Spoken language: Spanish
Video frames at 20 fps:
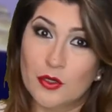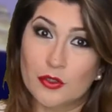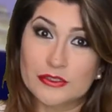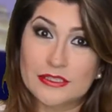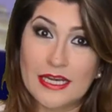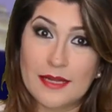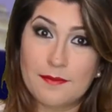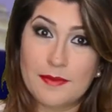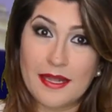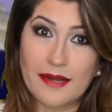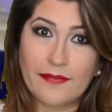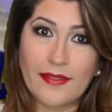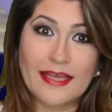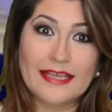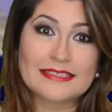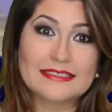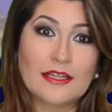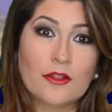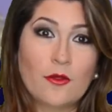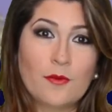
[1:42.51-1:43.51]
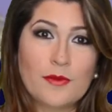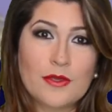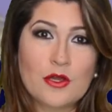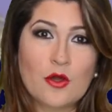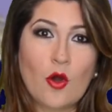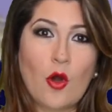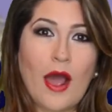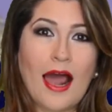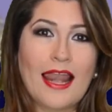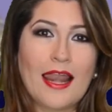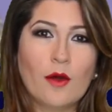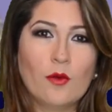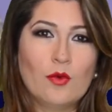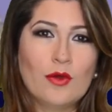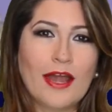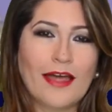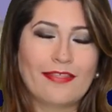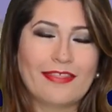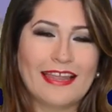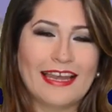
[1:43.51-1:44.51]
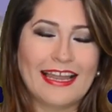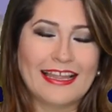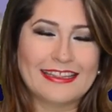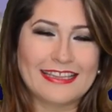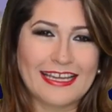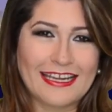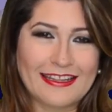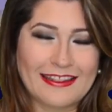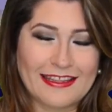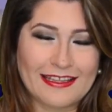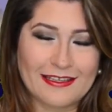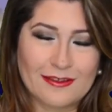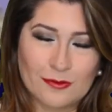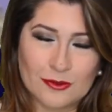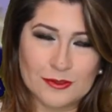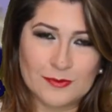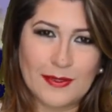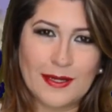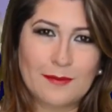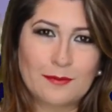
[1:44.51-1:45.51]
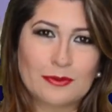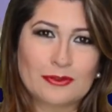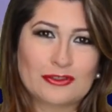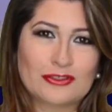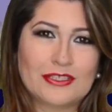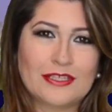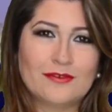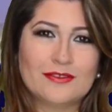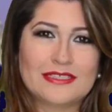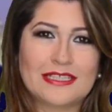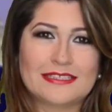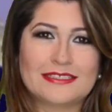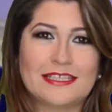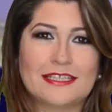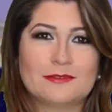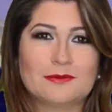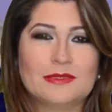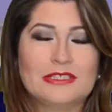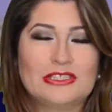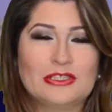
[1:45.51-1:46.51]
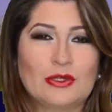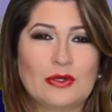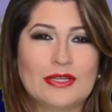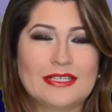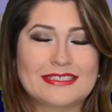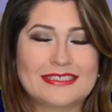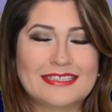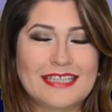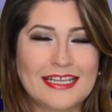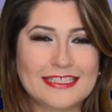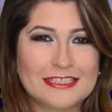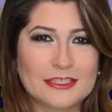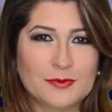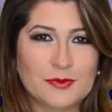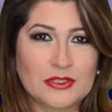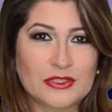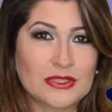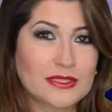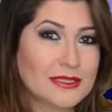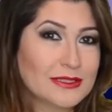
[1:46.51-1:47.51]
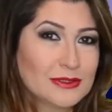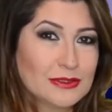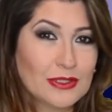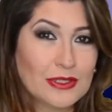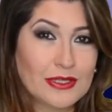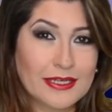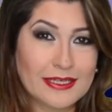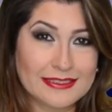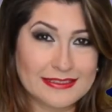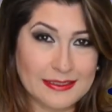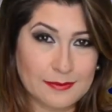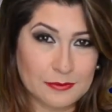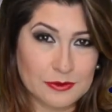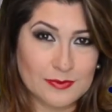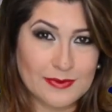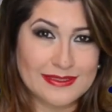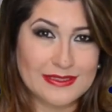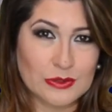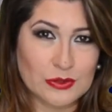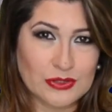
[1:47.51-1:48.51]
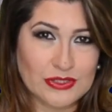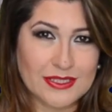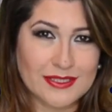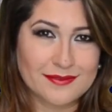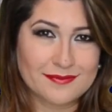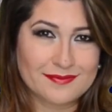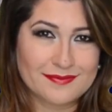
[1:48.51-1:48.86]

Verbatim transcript: No se la pierda este domingo a la una de la tarde. Lo esperamos en nuestras transmisiones. Gracias por su atención. Regresamos más noche.